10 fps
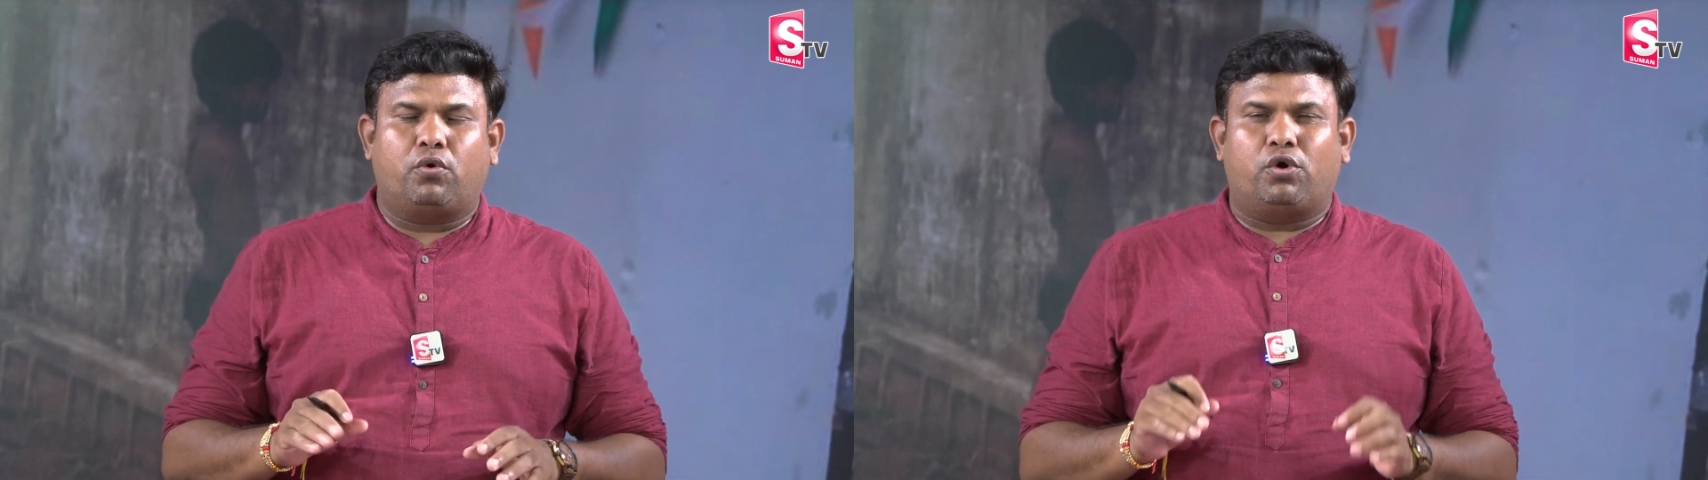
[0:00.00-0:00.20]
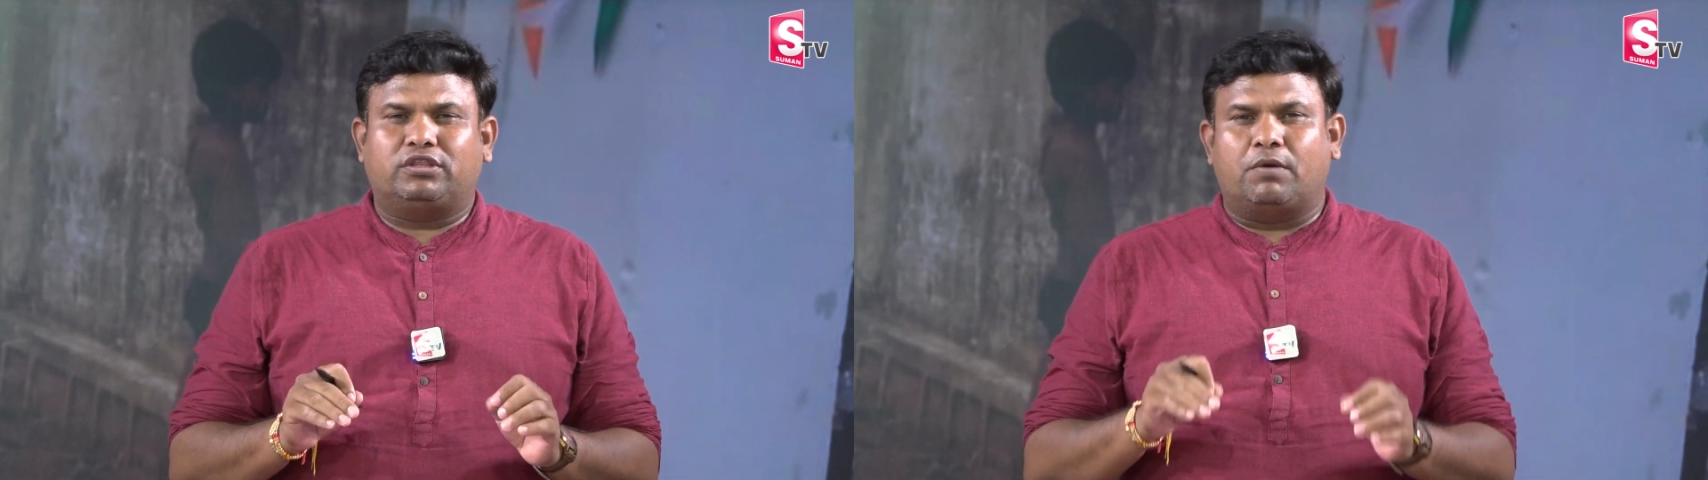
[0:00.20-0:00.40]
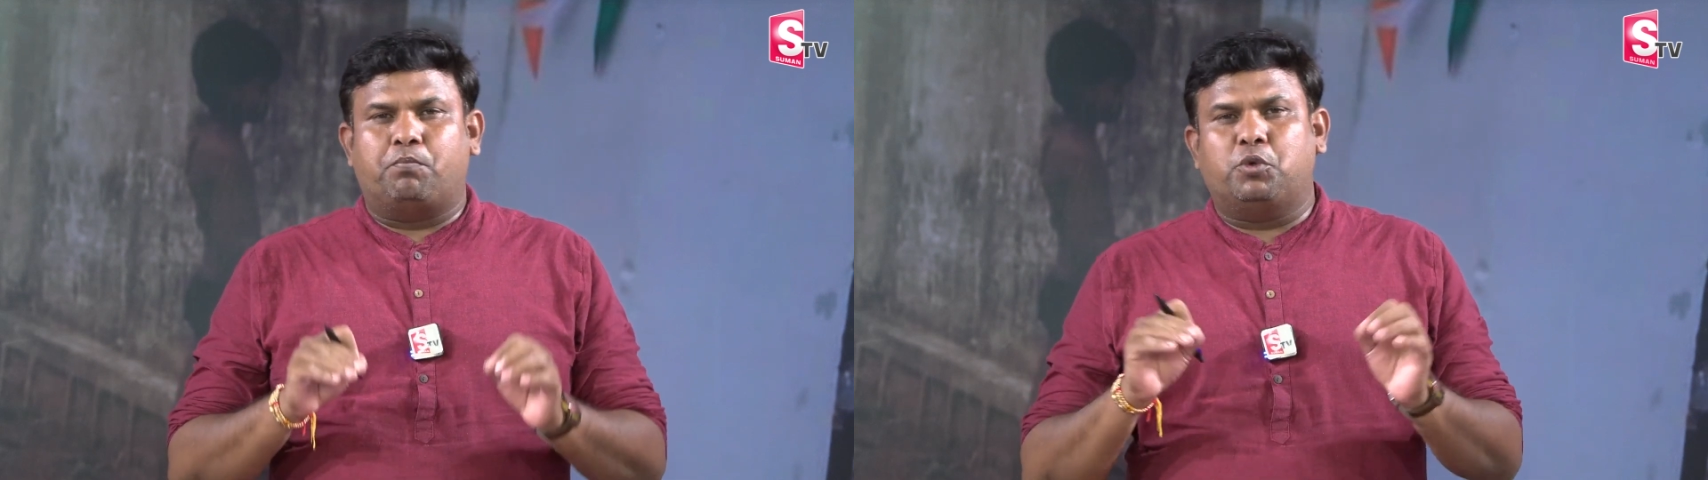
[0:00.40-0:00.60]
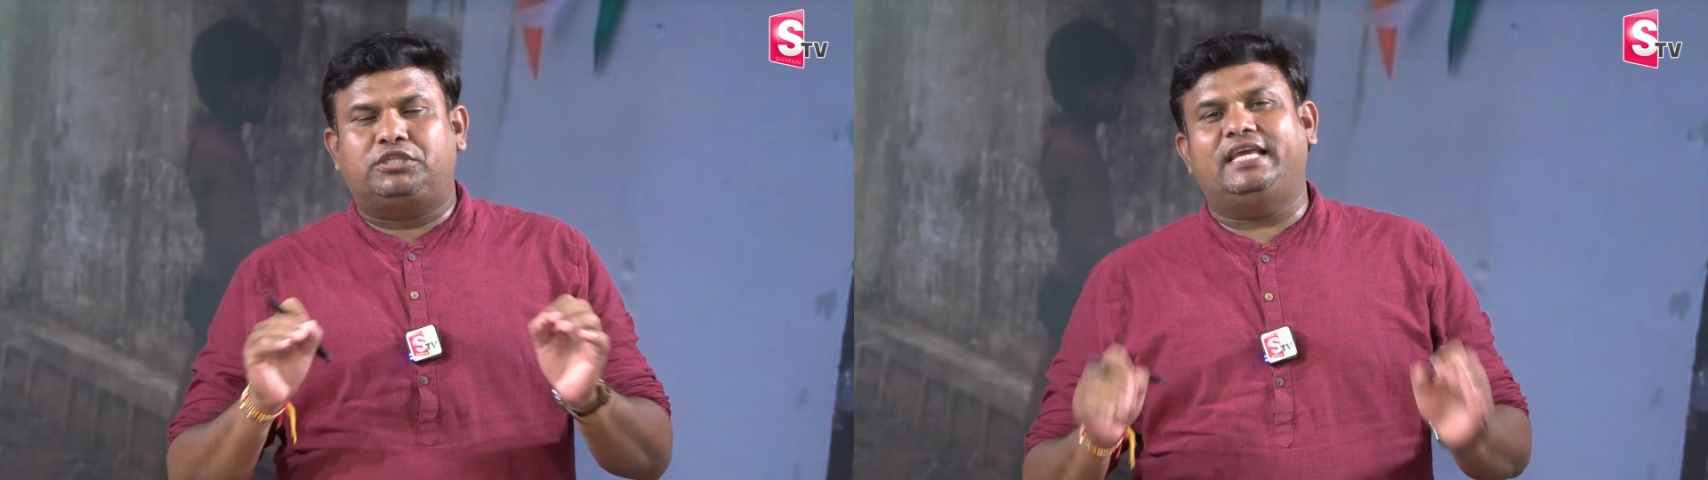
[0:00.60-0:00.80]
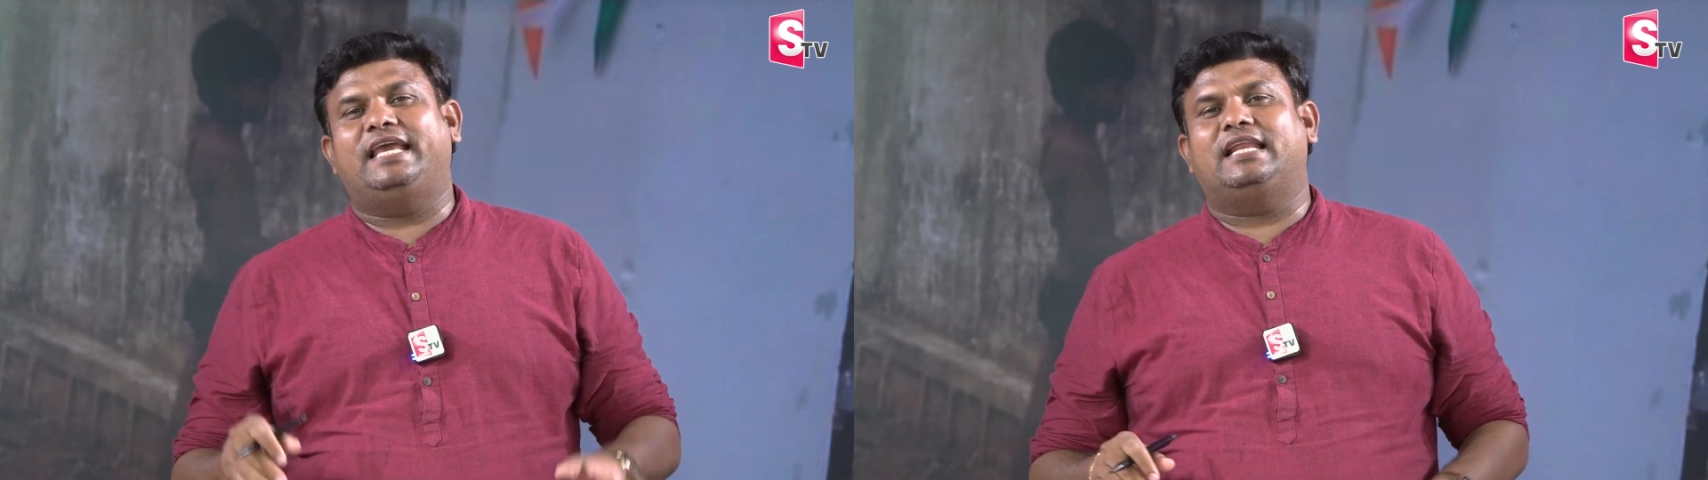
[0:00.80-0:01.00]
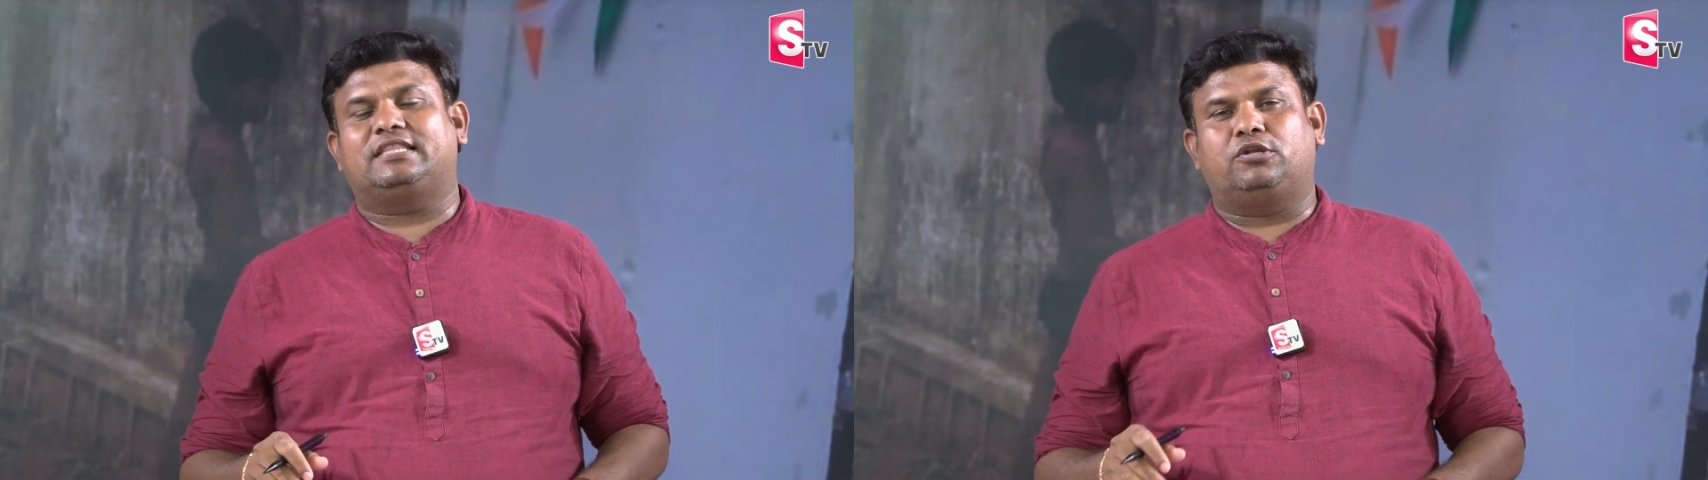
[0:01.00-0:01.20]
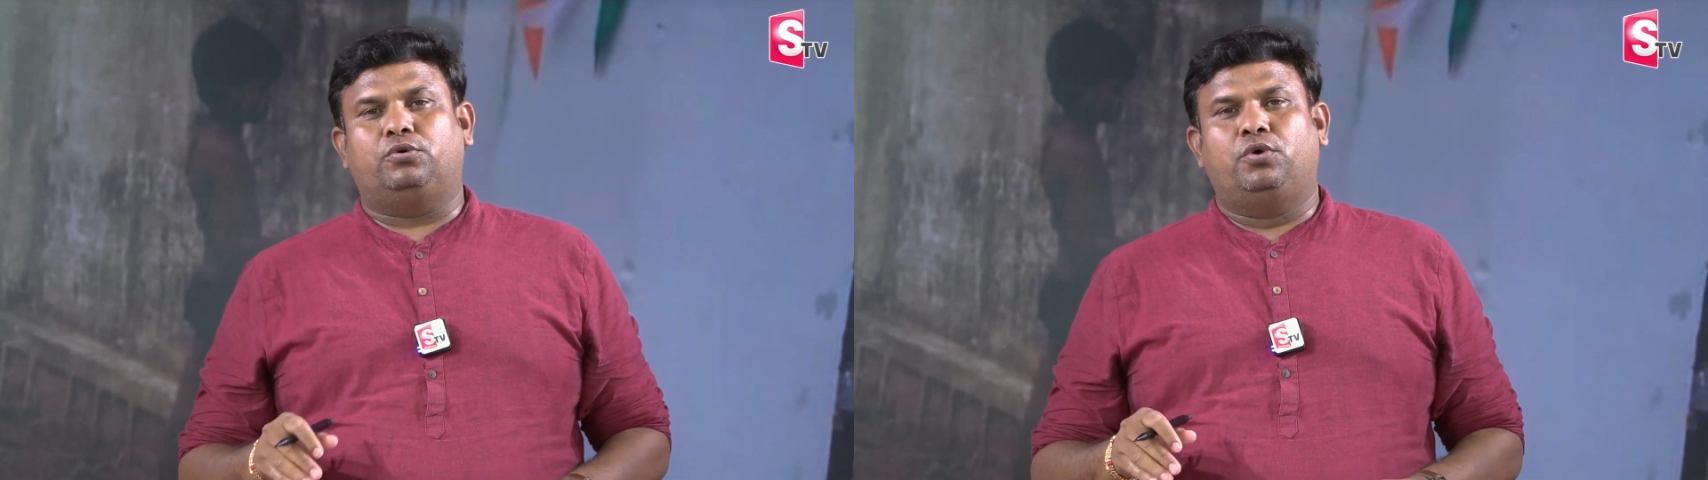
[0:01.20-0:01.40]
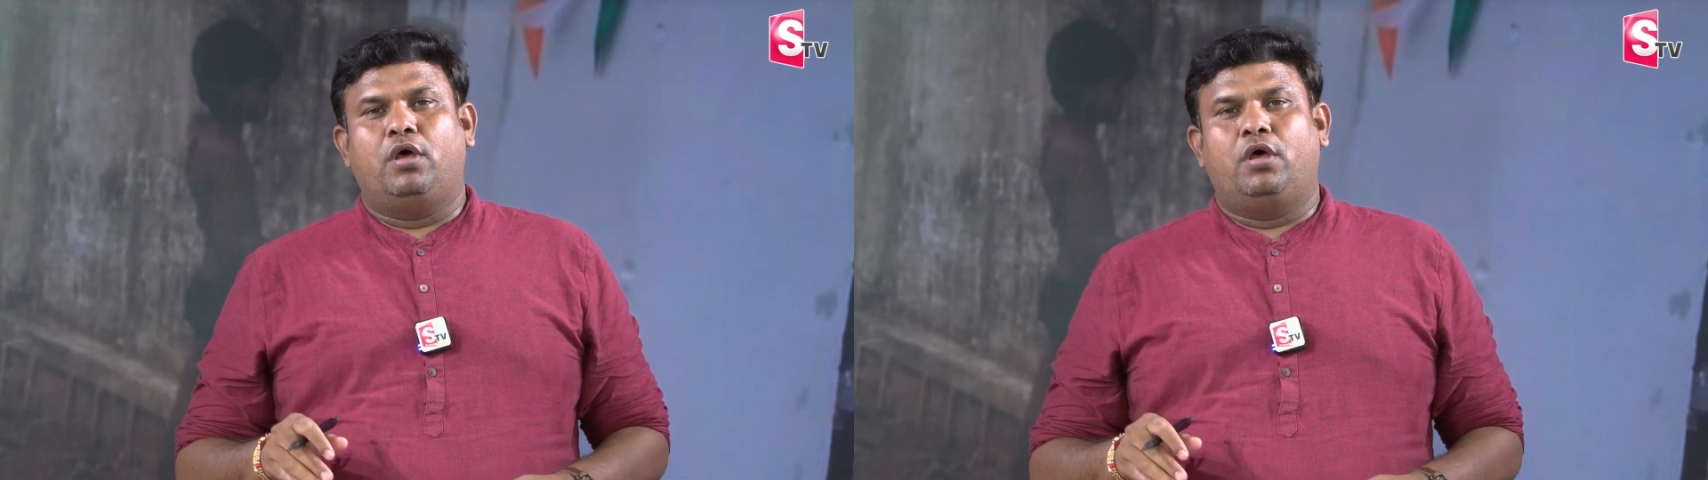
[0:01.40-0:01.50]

కొంత బుద్ధిహీనతను